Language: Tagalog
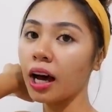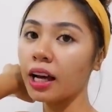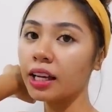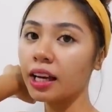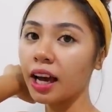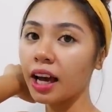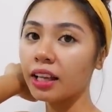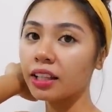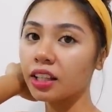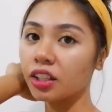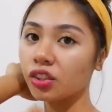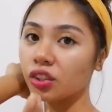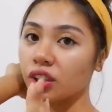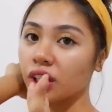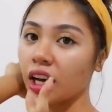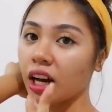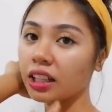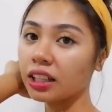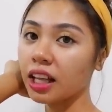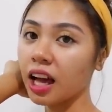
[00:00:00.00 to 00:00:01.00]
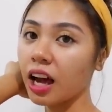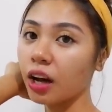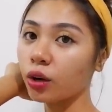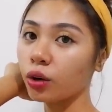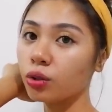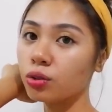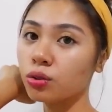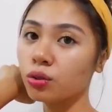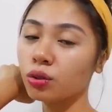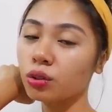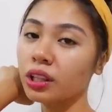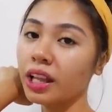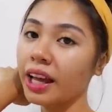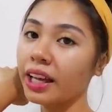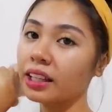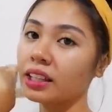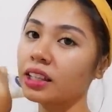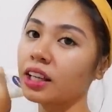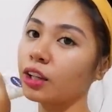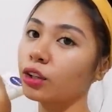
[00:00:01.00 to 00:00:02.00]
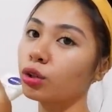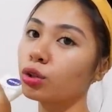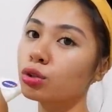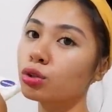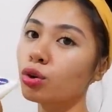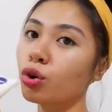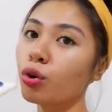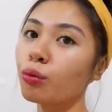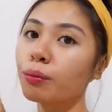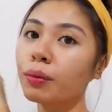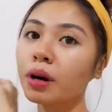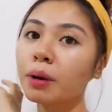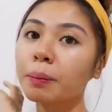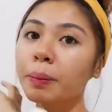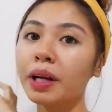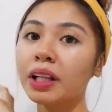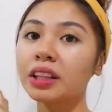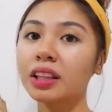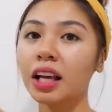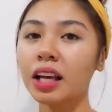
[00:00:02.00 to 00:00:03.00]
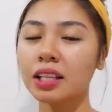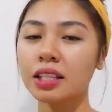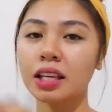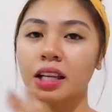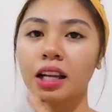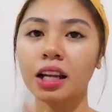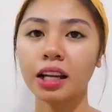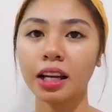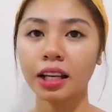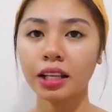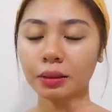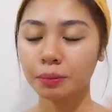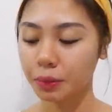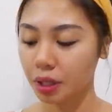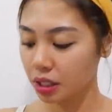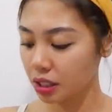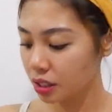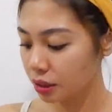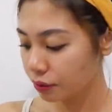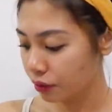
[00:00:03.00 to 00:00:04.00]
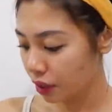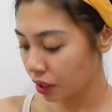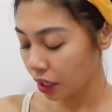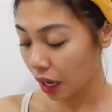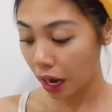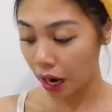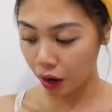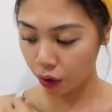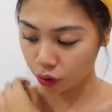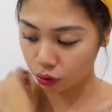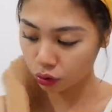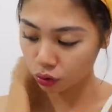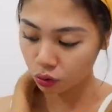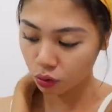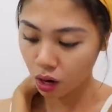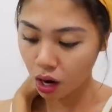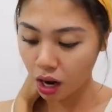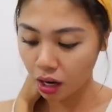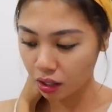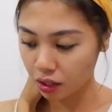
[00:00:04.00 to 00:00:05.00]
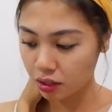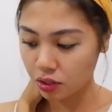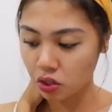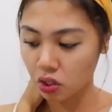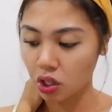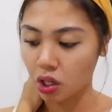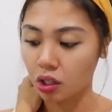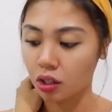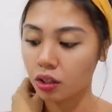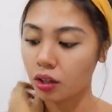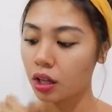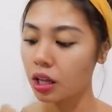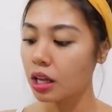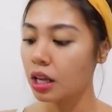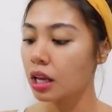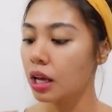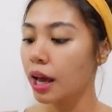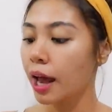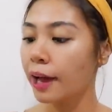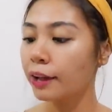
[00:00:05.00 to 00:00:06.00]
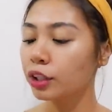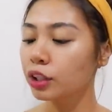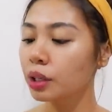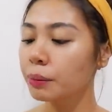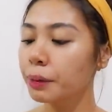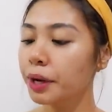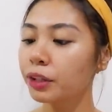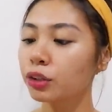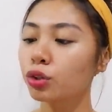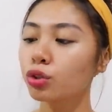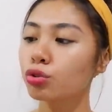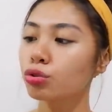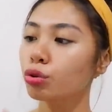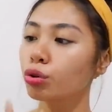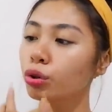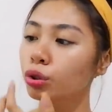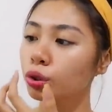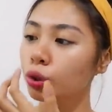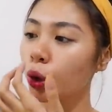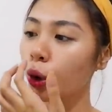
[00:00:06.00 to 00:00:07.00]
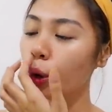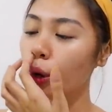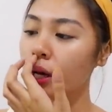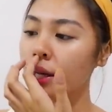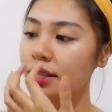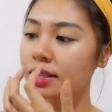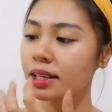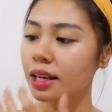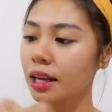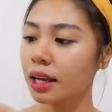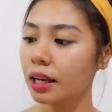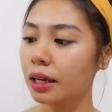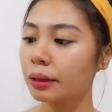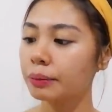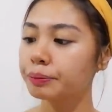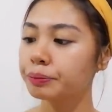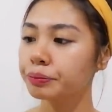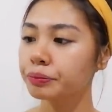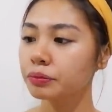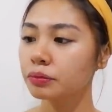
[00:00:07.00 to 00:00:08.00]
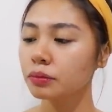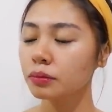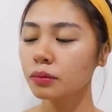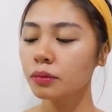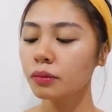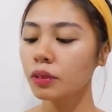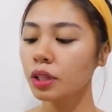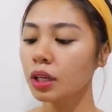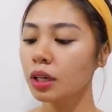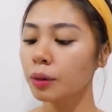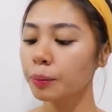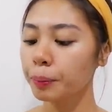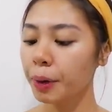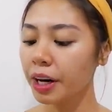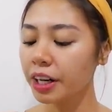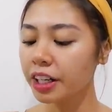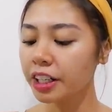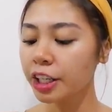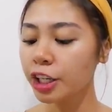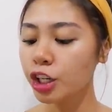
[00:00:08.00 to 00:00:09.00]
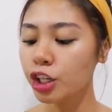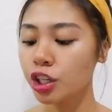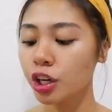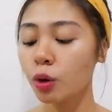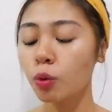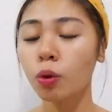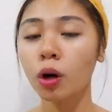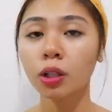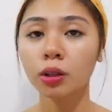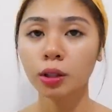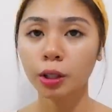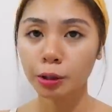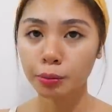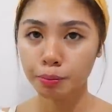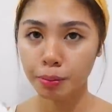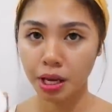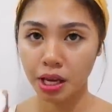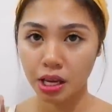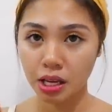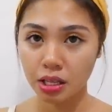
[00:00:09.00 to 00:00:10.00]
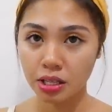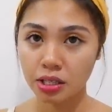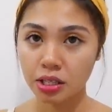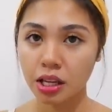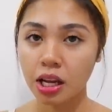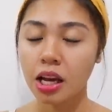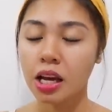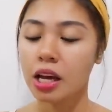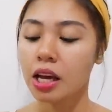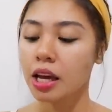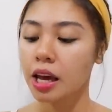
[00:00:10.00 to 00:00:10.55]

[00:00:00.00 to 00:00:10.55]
ayan, yun yung nakatago, so light yan. Gusto kong magpantay sila, like, ma-even out yung aking skin. Alam naman, gusto ko to kasi para rin siyang water-based